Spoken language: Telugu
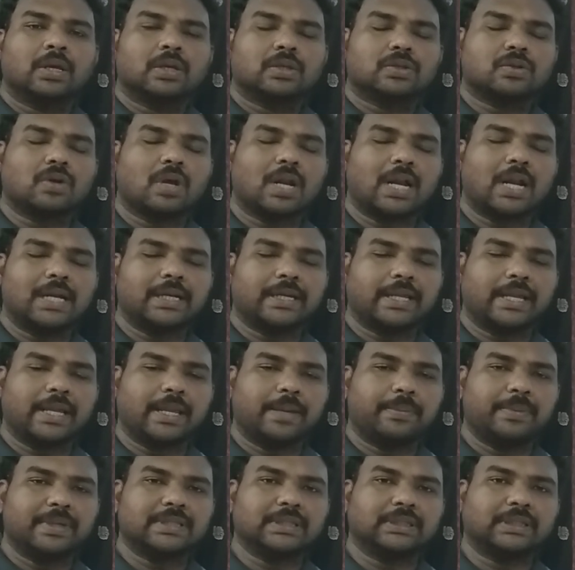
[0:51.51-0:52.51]
సో అలాంటి
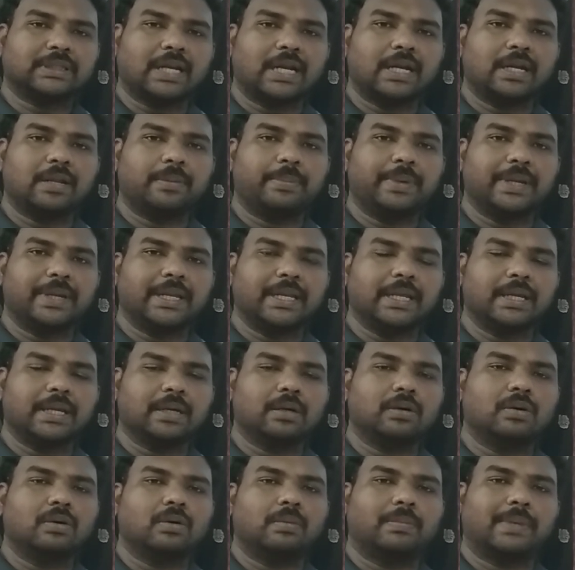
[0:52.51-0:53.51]
మిక్స్డ్ ట్రెండ్
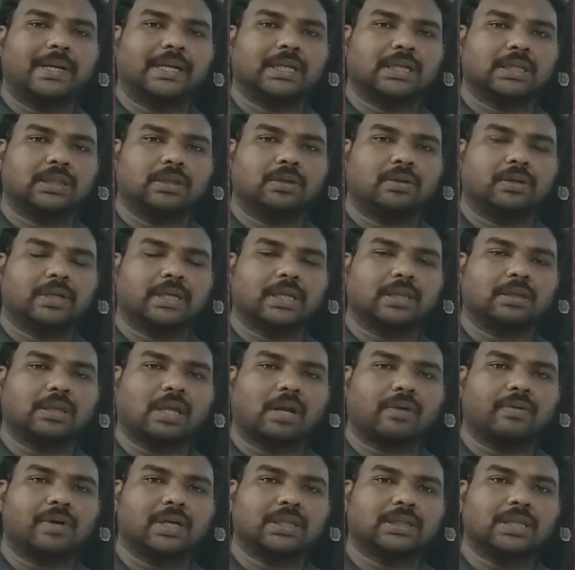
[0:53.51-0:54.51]
బిగినింగ్ మనకి దొరికిన
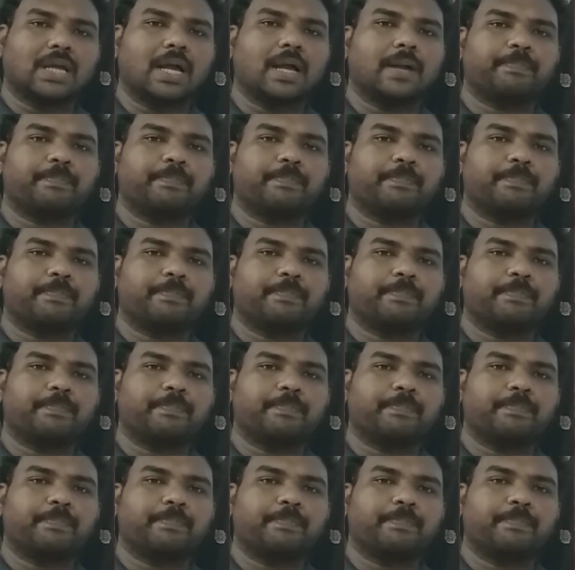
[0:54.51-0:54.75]
తర్వాత